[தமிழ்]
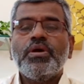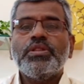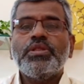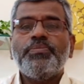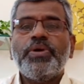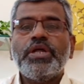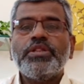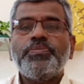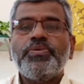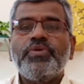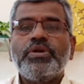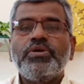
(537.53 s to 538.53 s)
அந்த
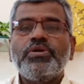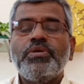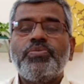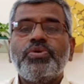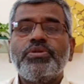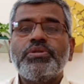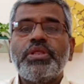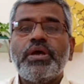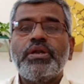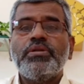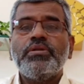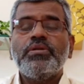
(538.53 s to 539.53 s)
பாதிப்பு வருகின்ற
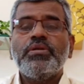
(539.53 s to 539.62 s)
பொழுதுதான்